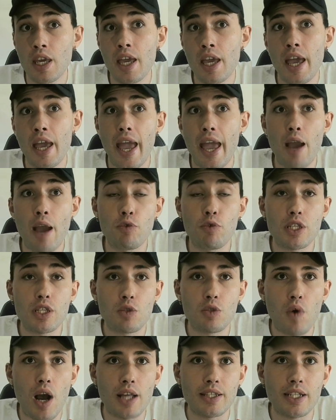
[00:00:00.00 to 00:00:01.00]
È una
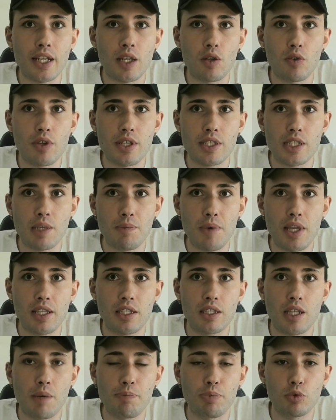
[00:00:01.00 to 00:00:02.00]
squadra che onestamente
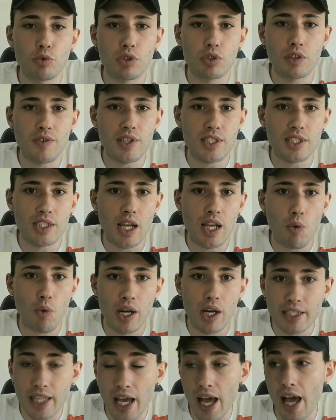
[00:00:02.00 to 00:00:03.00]
dal punto di vista della
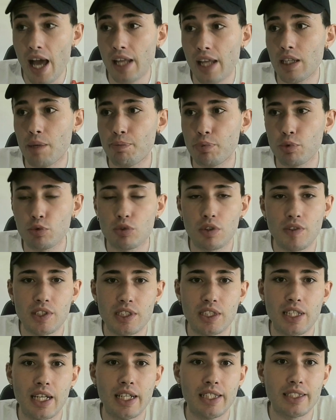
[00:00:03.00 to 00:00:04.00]
qualità, dal punto di vista
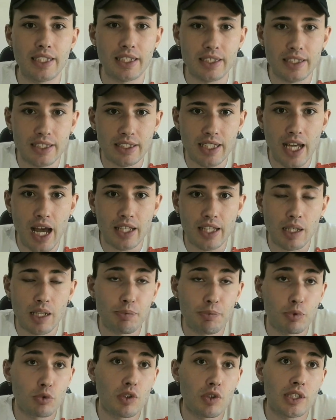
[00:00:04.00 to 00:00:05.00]
dell'intensità, dal
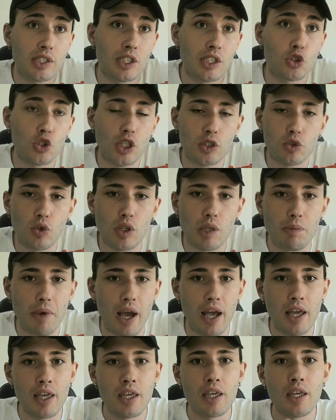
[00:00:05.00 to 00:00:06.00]
punto di vista dei giocatori, ma
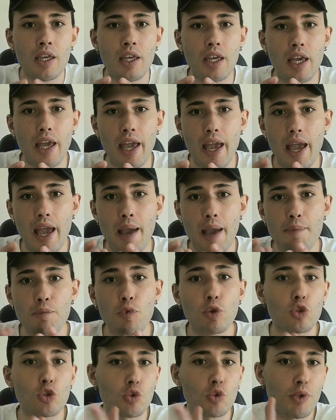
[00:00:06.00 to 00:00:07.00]
è, è
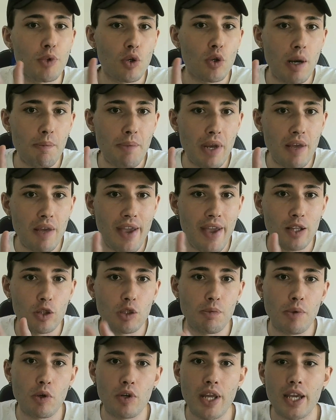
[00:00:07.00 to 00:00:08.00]
molto superiore al Benevento,
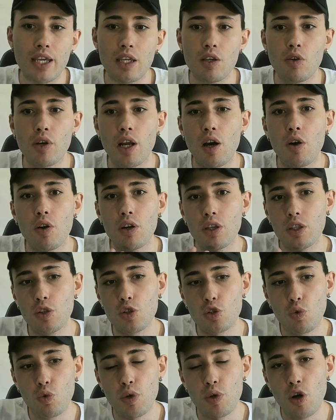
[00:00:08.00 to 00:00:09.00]
ma non è che ora io
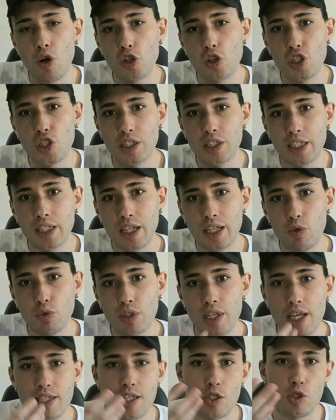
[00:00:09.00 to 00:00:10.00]
sono qui oggi a dire che
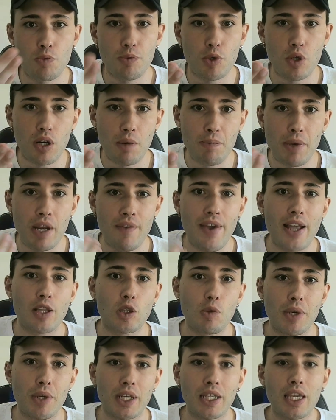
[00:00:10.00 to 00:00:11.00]
l'Udinese è superiore al Benevento
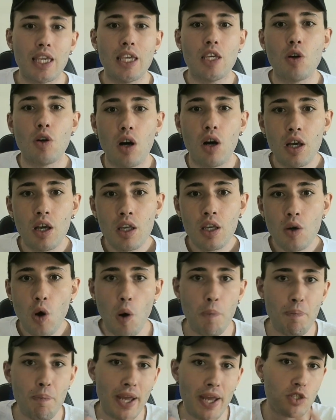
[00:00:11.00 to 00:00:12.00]
perché io
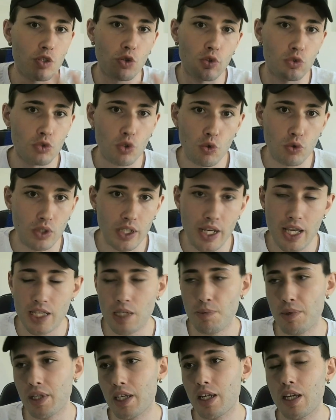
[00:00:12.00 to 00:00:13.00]
ho perso contro l'Udinese,
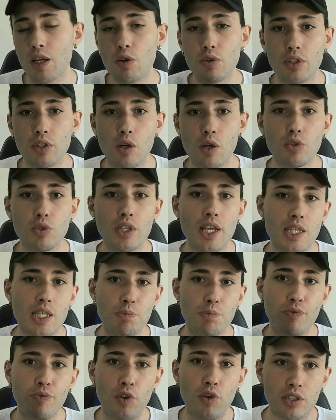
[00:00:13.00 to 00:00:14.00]
perché che l'Udinese è
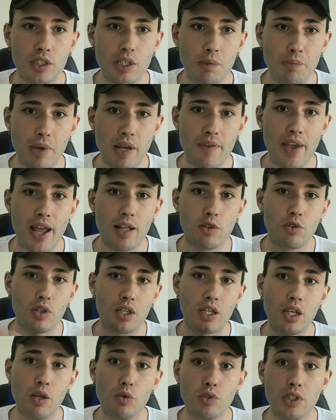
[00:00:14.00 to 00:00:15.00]
più forte del Benevento e
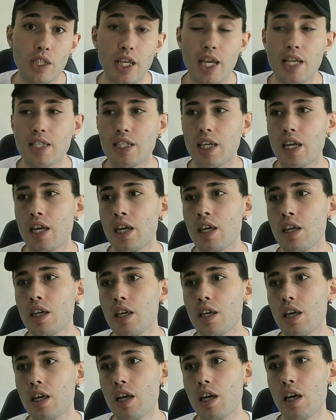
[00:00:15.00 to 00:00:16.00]
che l'Udinese
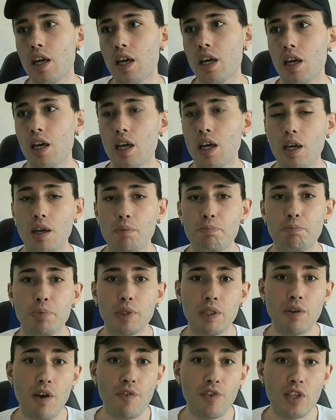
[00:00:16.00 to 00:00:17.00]
eh,
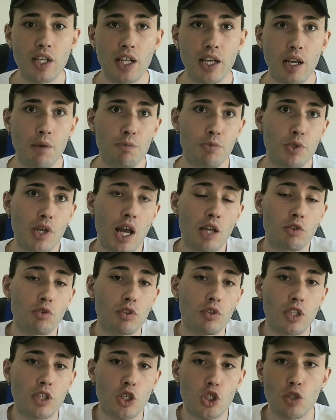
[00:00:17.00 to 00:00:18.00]
poteva finire il campionato
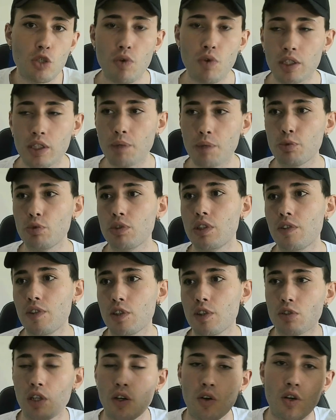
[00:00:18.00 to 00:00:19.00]
oltre i 50 punti,
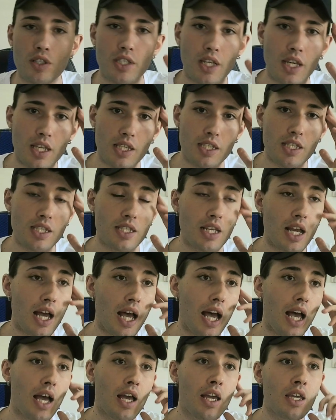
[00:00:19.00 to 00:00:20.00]
visto la rosa che si
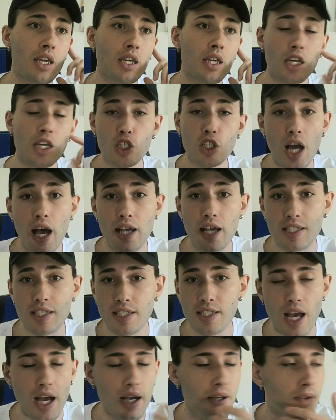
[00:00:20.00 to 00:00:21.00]
sa, che c'ha, si
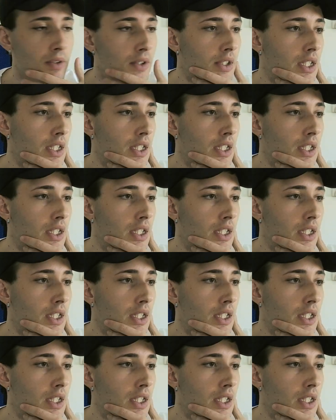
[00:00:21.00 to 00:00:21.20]
sa.